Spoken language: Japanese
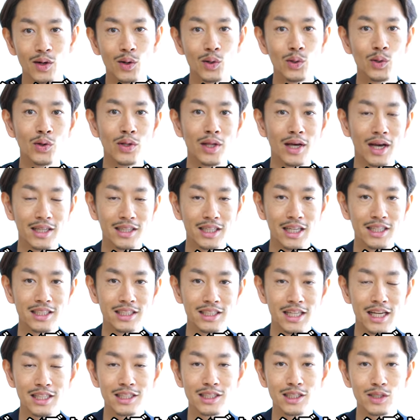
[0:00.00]
このような
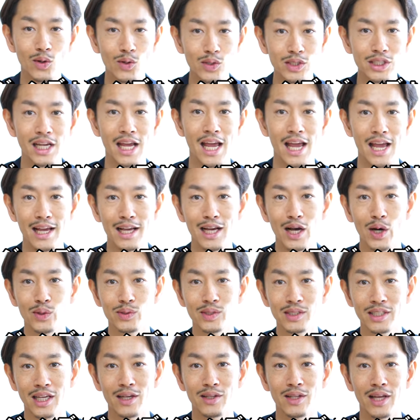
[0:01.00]
形で少し変化
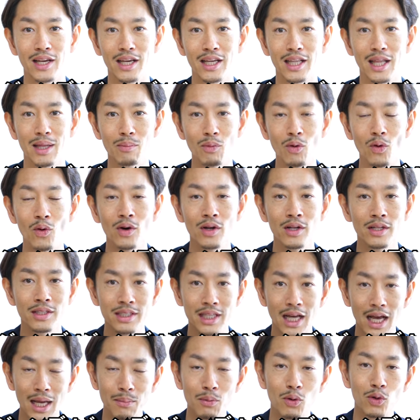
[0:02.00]
をつけるだけでも
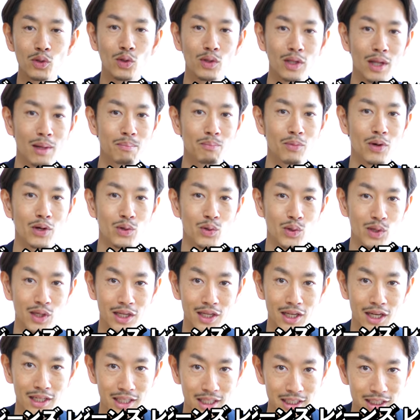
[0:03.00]
だいぶ大人っぽい雰
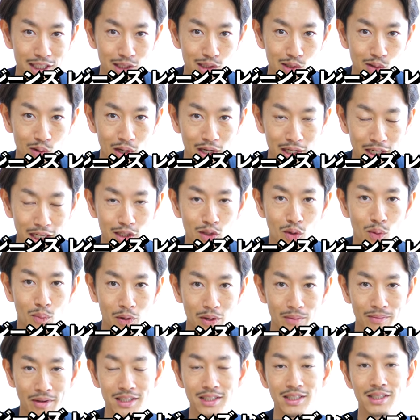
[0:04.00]
囲気が出せるのかなと
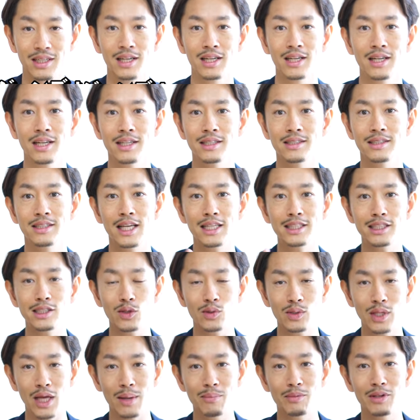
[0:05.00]
思いますです
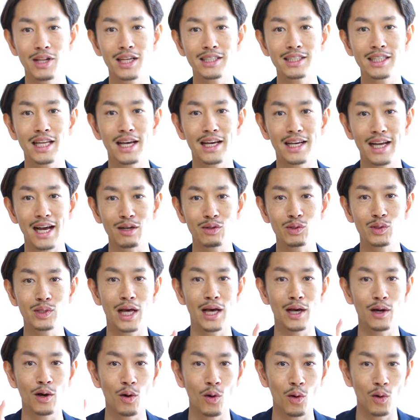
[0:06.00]
ので皆さんが普
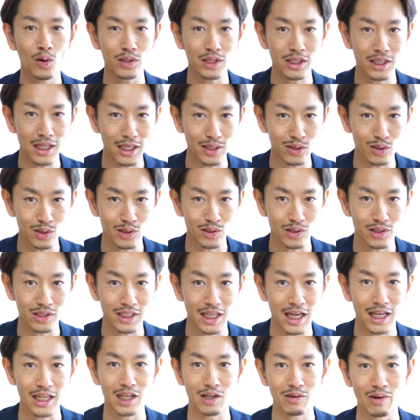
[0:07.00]
段コーディネートする
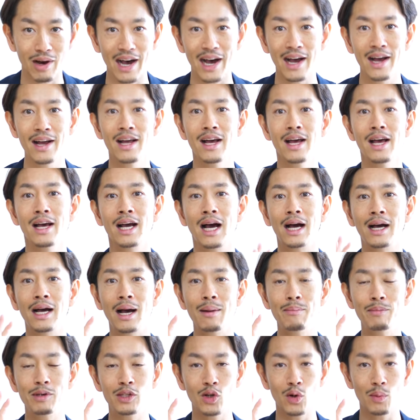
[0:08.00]
際には
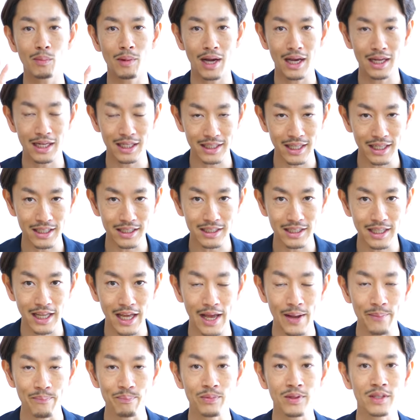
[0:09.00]
鏡の前に立っ
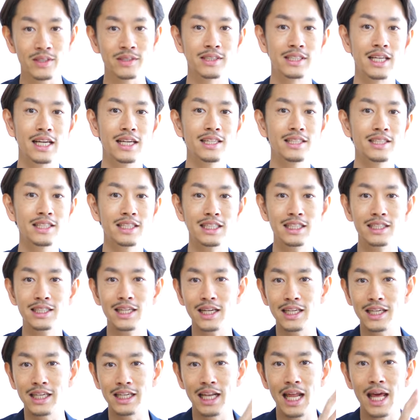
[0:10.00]
て全身
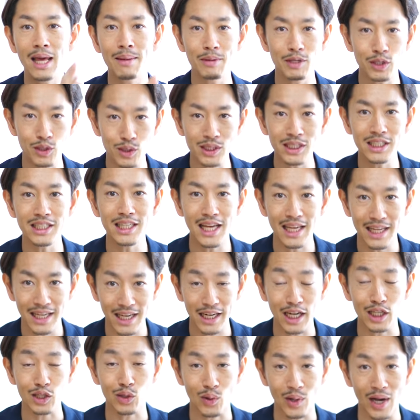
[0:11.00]
がきれいめすぎない
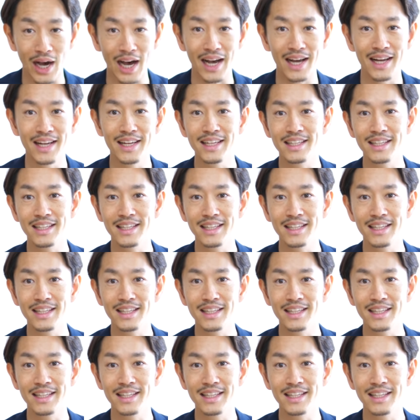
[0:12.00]
かなとか